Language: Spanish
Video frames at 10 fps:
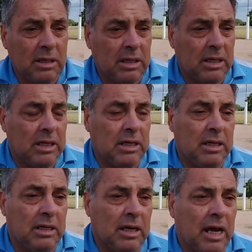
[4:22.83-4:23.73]

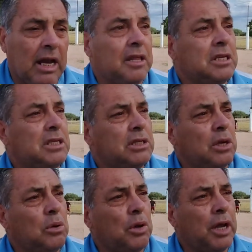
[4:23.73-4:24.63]
eh, a las
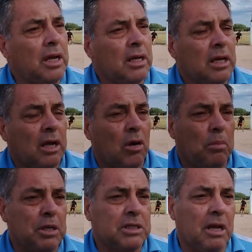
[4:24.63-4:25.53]
16 horas,
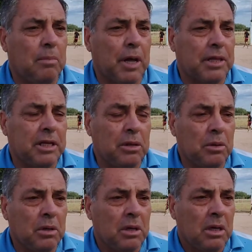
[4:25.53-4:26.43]
comienza el
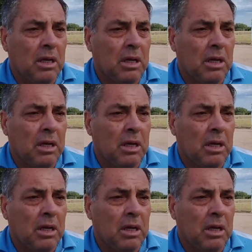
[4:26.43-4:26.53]
partido,